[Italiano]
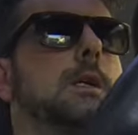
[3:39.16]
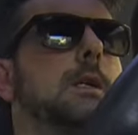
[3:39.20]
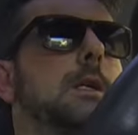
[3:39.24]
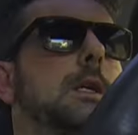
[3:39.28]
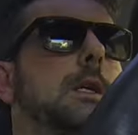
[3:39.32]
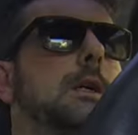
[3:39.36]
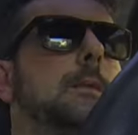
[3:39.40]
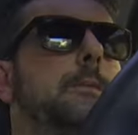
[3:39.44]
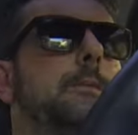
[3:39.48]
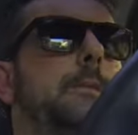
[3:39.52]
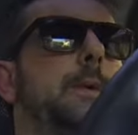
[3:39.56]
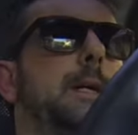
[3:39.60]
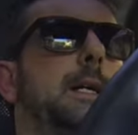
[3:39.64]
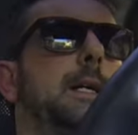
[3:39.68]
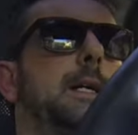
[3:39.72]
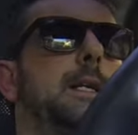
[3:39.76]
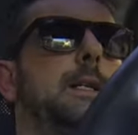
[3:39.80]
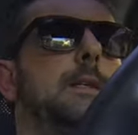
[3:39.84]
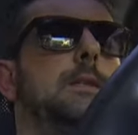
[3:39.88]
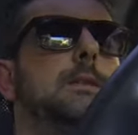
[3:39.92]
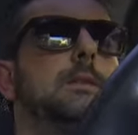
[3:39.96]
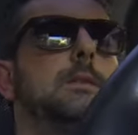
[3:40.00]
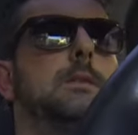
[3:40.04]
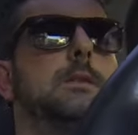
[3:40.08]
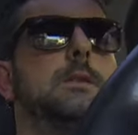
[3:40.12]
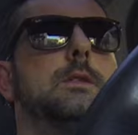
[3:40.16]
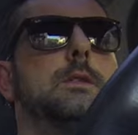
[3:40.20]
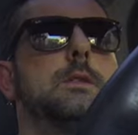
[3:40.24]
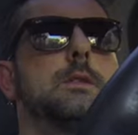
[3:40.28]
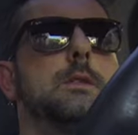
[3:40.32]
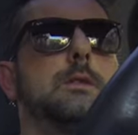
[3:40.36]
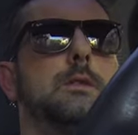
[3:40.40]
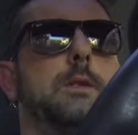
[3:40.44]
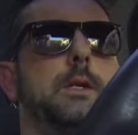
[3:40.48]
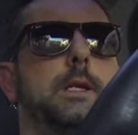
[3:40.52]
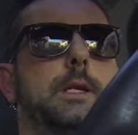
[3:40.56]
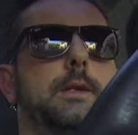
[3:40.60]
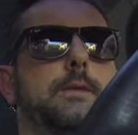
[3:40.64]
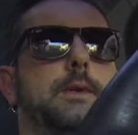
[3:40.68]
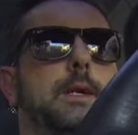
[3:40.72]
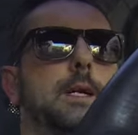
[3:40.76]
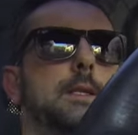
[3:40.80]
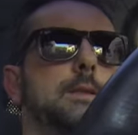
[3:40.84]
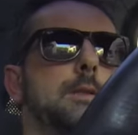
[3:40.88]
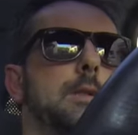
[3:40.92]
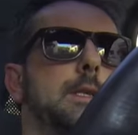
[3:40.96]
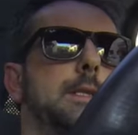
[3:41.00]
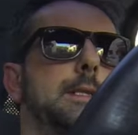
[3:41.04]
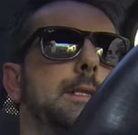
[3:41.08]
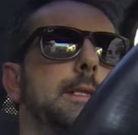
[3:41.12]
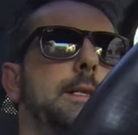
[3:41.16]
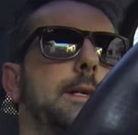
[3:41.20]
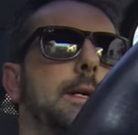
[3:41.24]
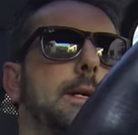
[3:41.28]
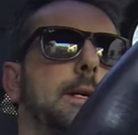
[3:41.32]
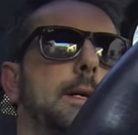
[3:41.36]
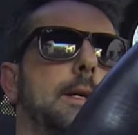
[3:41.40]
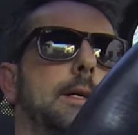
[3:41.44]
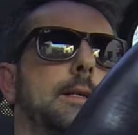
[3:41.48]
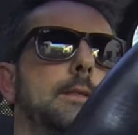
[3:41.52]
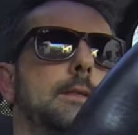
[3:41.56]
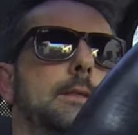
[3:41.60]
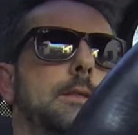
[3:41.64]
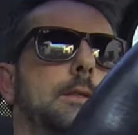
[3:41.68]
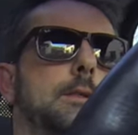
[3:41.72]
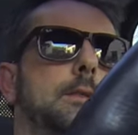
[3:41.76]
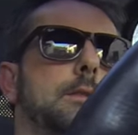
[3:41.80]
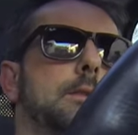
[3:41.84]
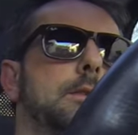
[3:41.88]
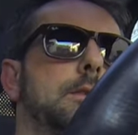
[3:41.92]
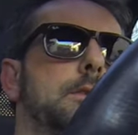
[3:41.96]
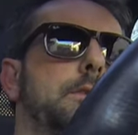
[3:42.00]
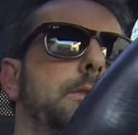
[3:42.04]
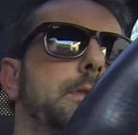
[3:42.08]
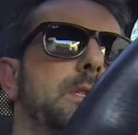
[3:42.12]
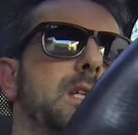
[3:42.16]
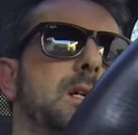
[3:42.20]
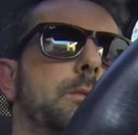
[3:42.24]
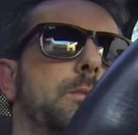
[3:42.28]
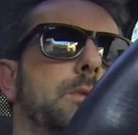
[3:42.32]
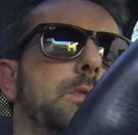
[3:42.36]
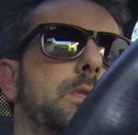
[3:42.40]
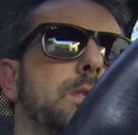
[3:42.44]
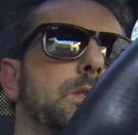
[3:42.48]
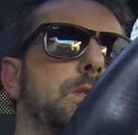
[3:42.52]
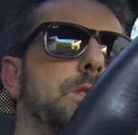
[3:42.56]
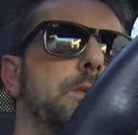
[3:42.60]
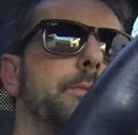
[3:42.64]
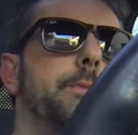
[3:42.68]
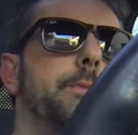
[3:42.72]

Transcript: Che bello, sono arrivato al teatro, vediamo se c'è